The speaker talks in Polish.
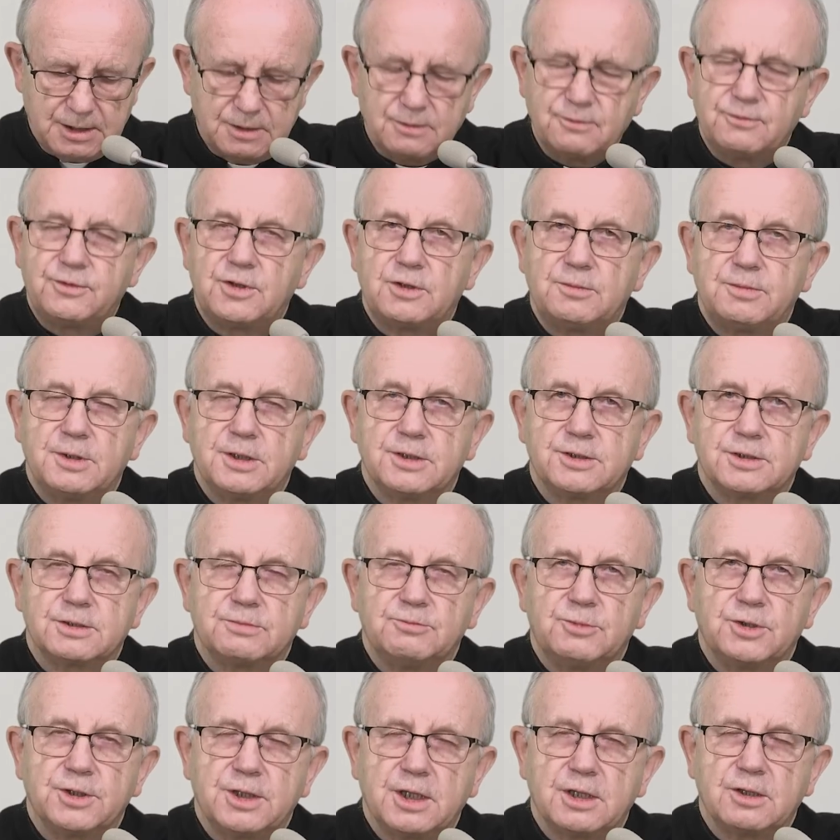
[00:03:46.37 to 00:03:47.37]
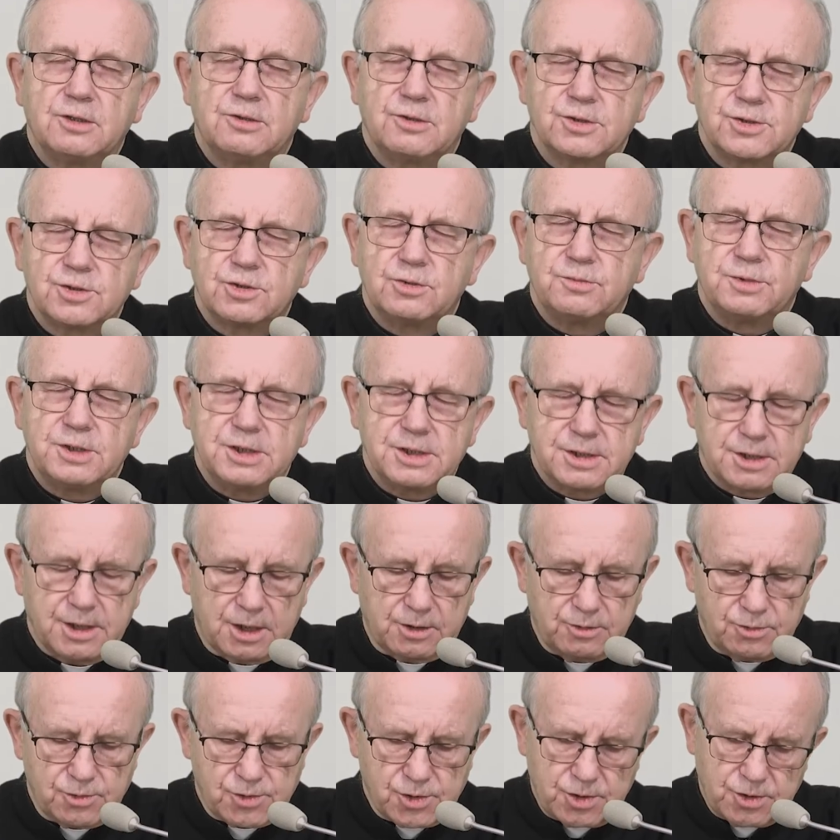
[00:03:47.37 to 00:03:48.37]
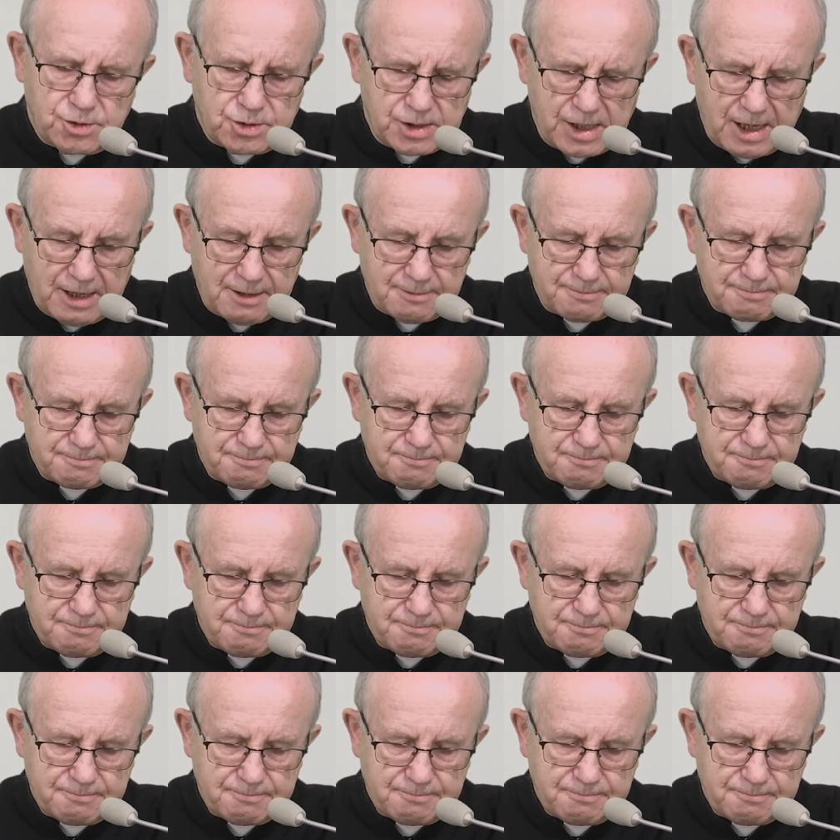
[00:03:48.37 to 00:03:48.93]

wobec mojego osobistego życia